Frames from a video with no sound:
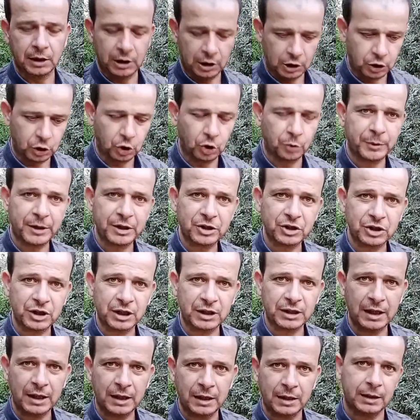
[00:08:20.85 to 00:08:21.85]
اليوم
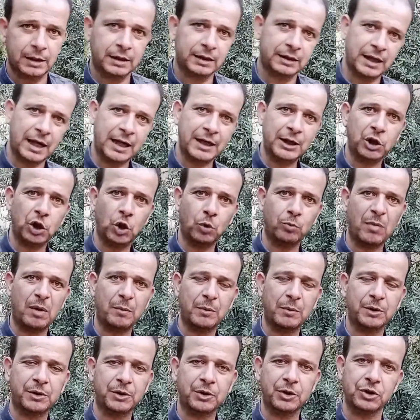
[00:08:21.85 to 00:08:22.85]
رشينا ثاني يوم ما
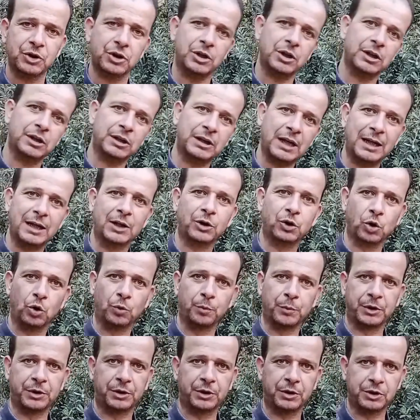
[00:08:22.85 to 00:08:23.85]
منرش ثالث
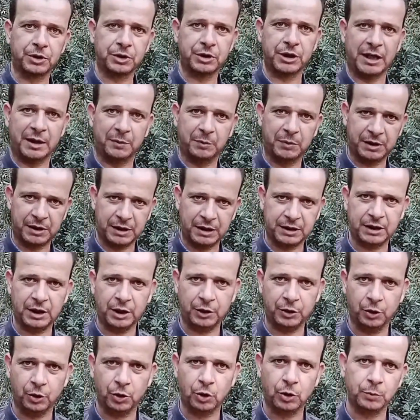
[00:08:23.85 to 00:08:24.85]
يوم منرش يعني
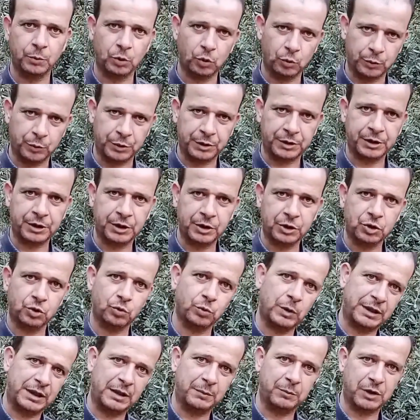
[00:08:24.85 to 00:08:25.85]
منريح يوم ومنرش
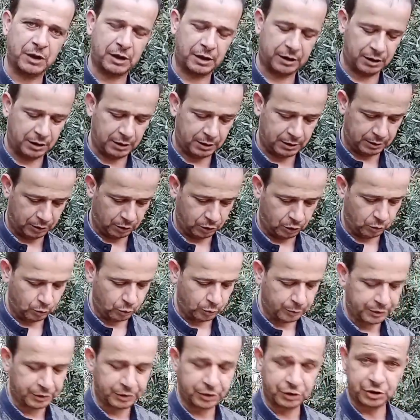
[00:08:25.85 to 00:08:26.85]
وبعدين منريح يوم
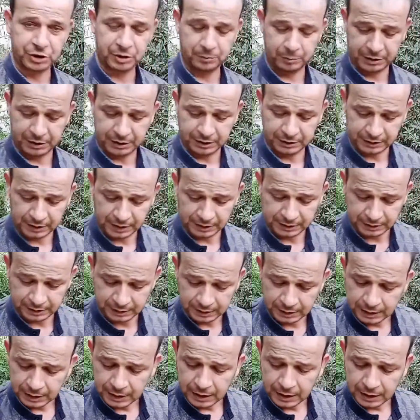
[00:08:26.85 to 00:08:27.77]
ومنرش المره الثانيه